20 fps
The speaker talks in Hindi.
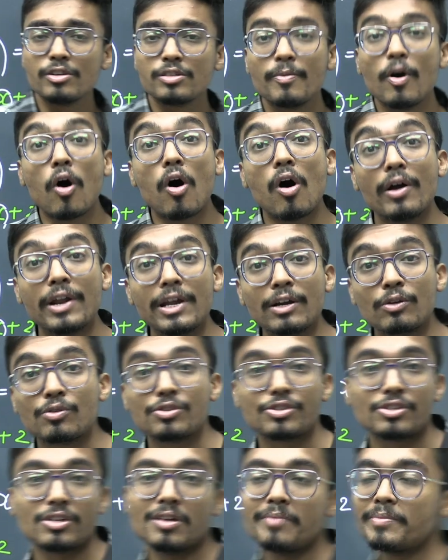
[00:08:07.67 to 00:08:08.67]
हूँ इसमें और एक
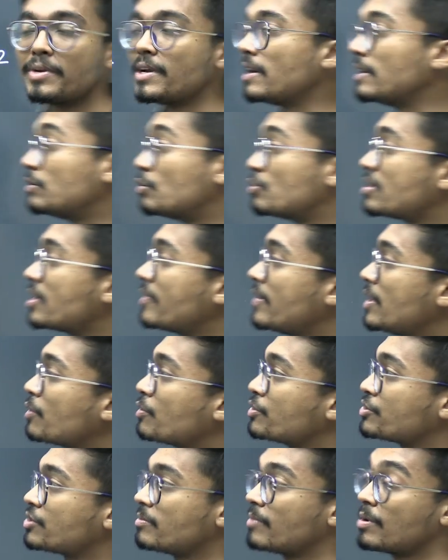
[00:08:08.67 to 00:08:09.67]
क्वेश्चन है मैं दूसरे वाले
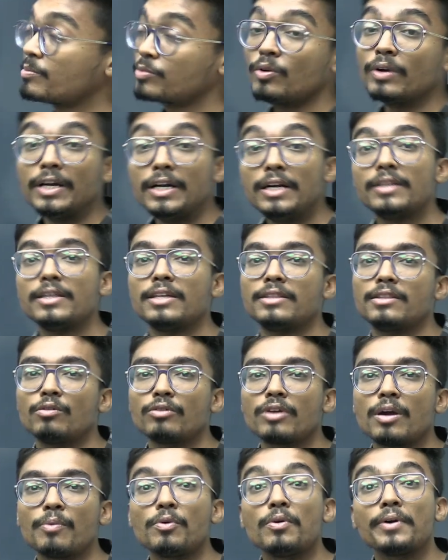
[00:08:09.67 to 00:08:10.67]
क्वेश्चन में आपको हिंट देता
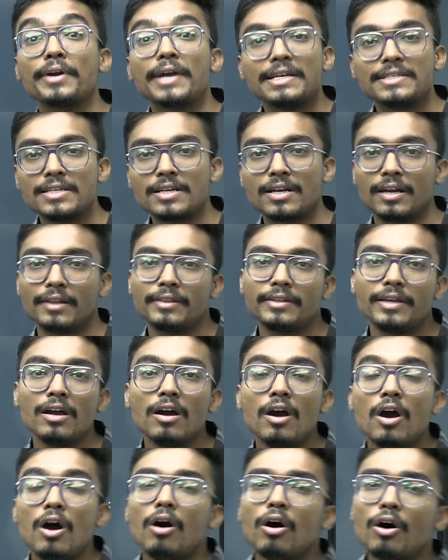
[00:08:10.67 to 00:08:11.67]
हूँ कि आपको कैसे करनी है
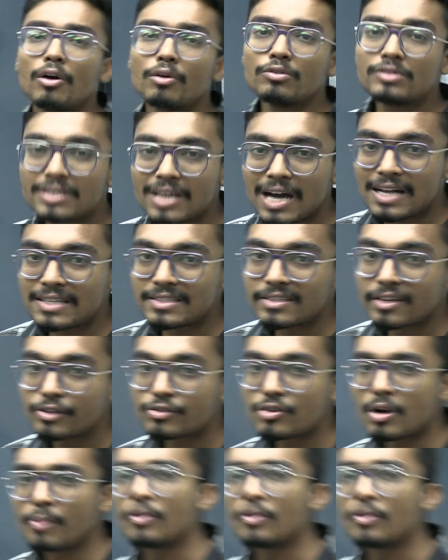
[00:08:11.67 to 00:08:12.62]
और उसका आंसर जो